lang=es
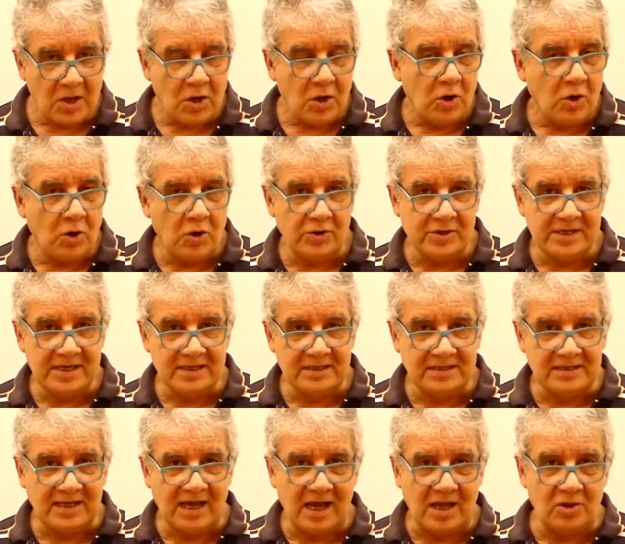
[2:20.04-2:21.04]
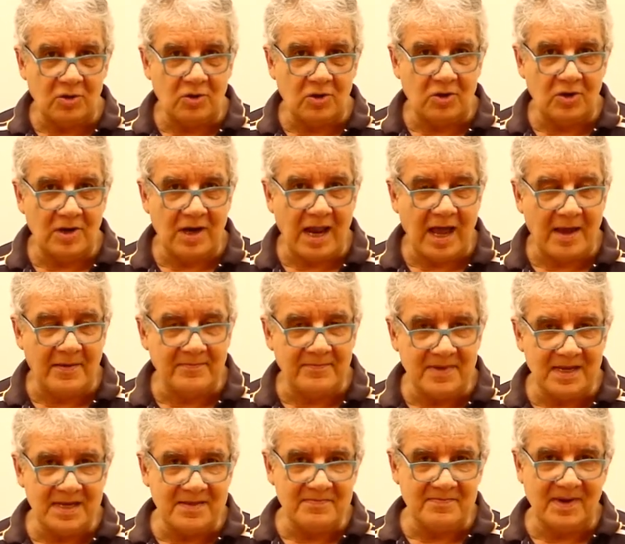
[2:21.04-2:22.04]
orientado con las
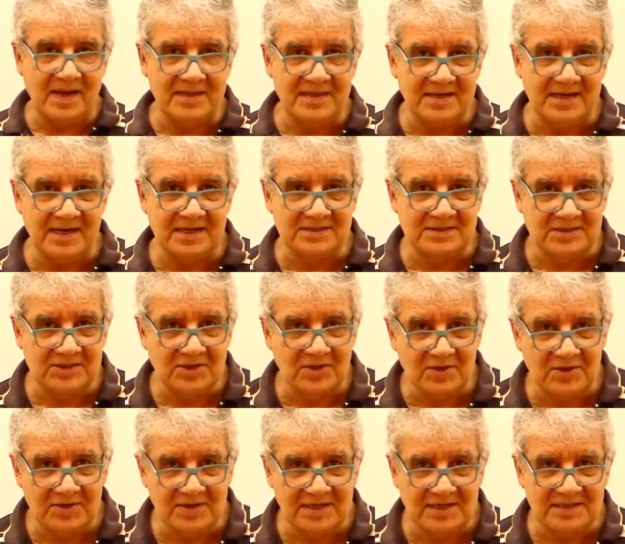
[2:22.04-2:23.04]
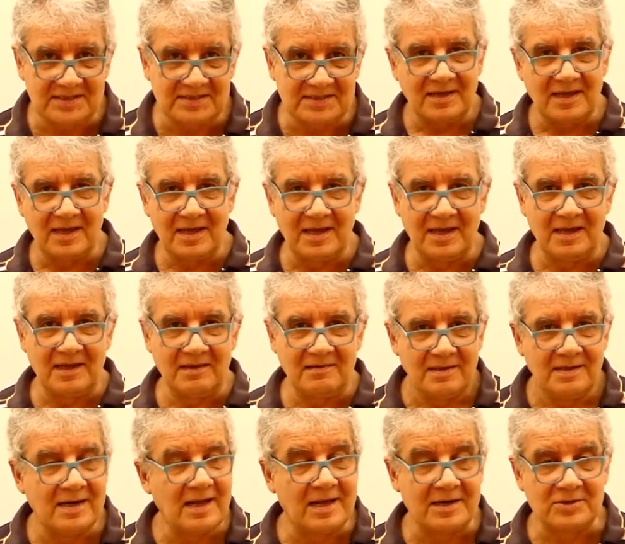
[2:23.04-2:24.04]
mismas direcciones que
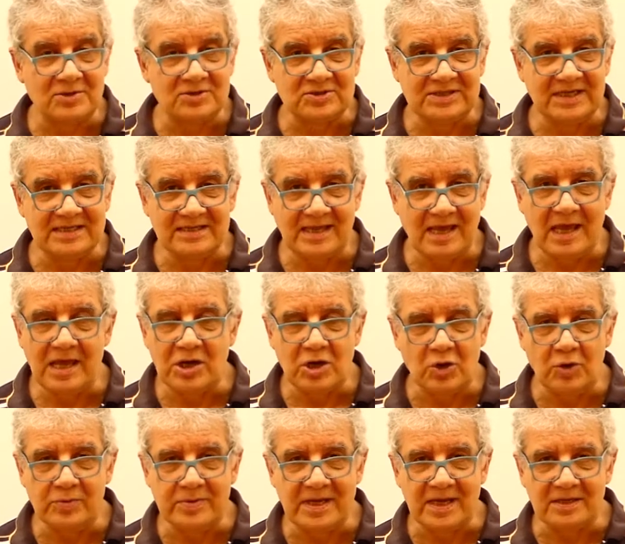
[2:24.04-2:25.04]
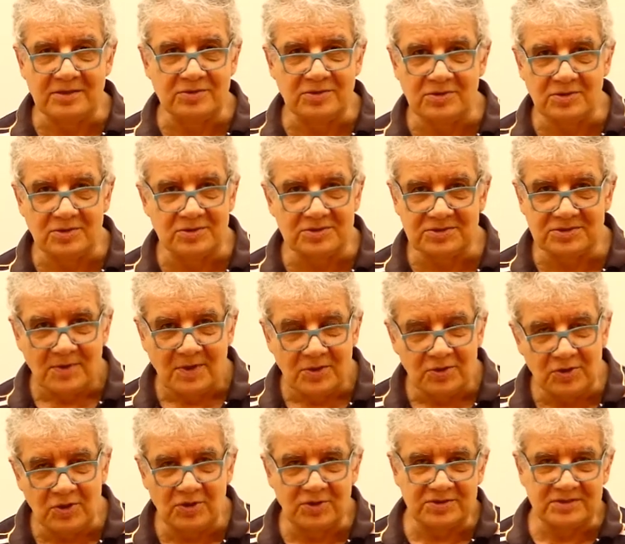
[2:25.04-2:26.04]
la roseta de los vientos
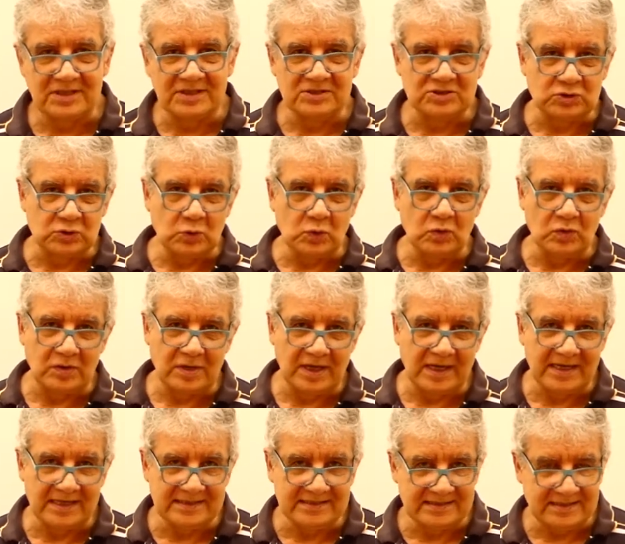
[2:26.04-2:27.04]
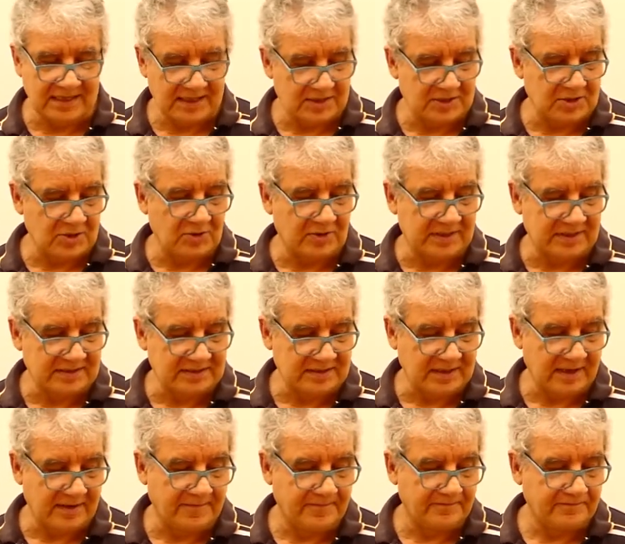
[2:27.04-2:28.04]
norte, sur, este y
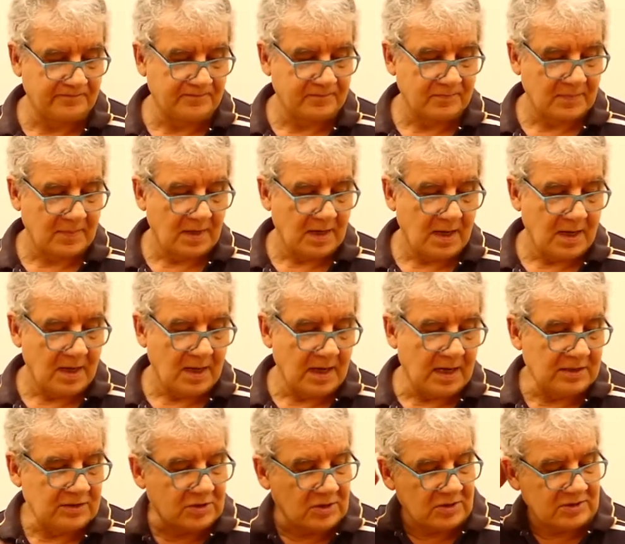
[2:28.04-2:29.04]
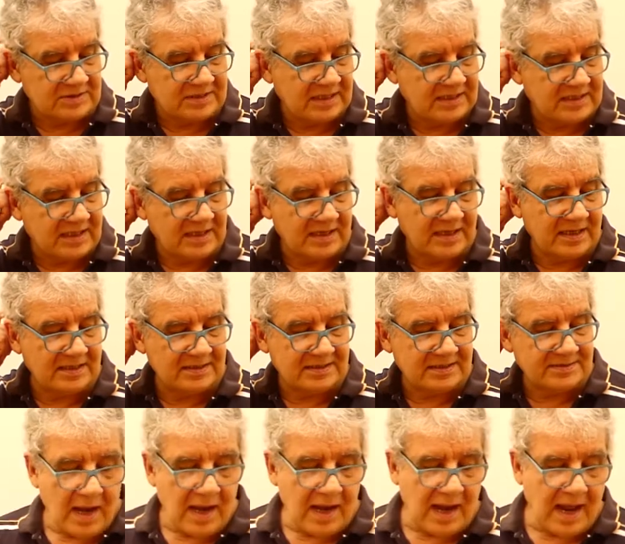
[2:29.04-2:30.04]
oeste. Entonces
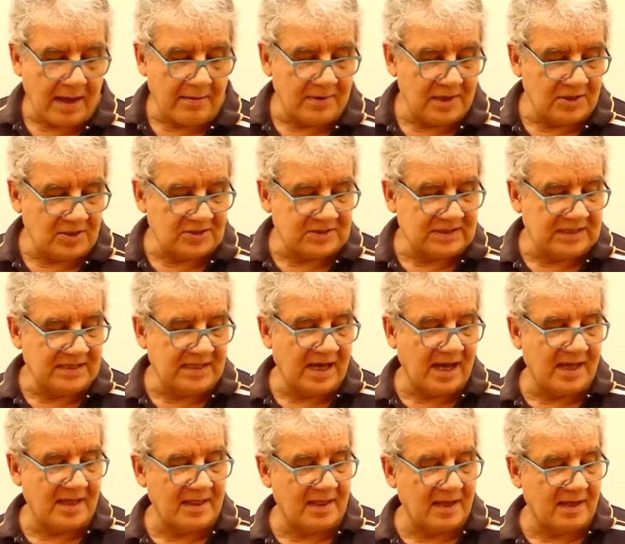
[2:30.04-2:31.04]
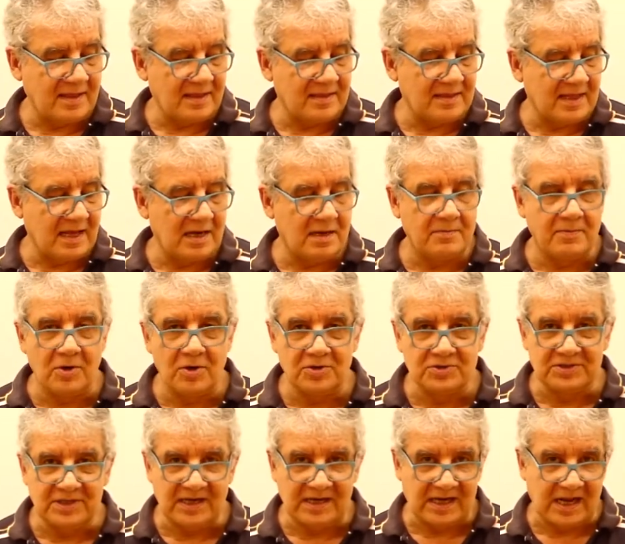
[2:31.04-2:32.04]
tenés la velocidad del
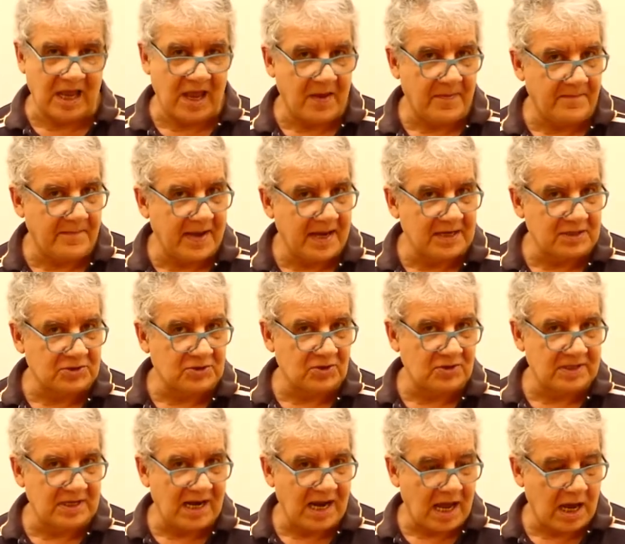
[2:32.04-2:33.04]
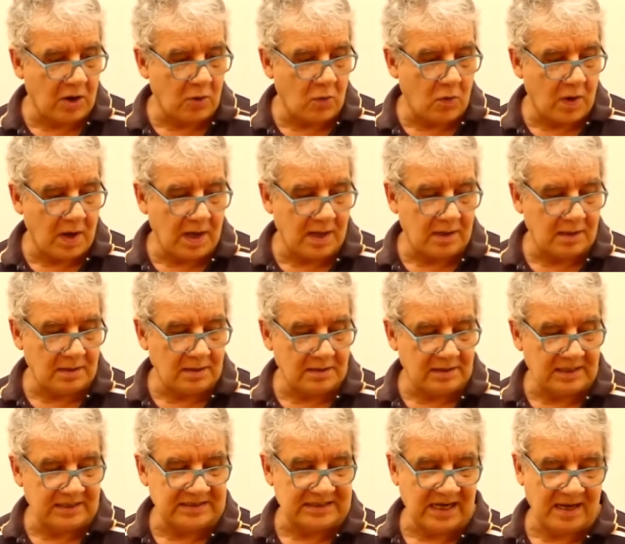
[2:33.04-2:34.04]
bote respecto del agua,
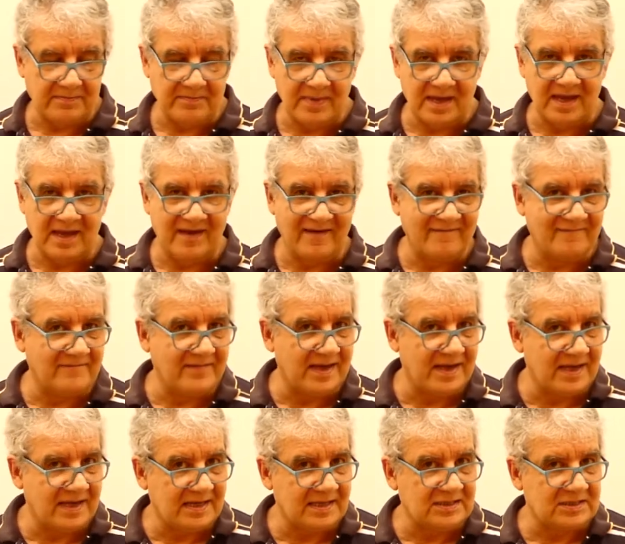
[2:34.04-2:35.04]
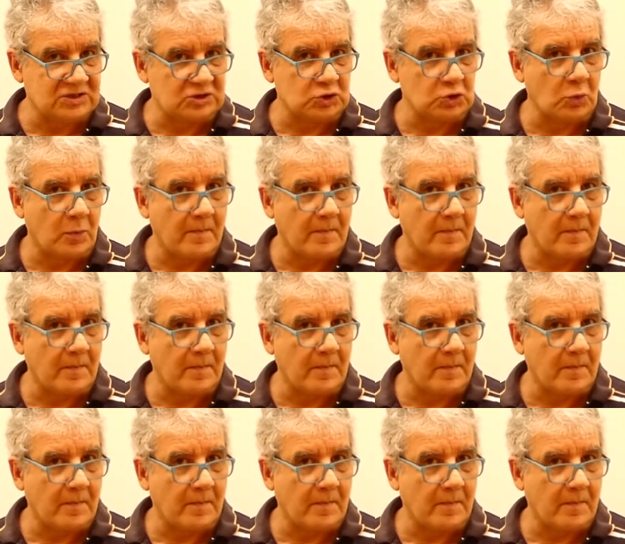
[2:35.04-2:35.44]
que llamé V sub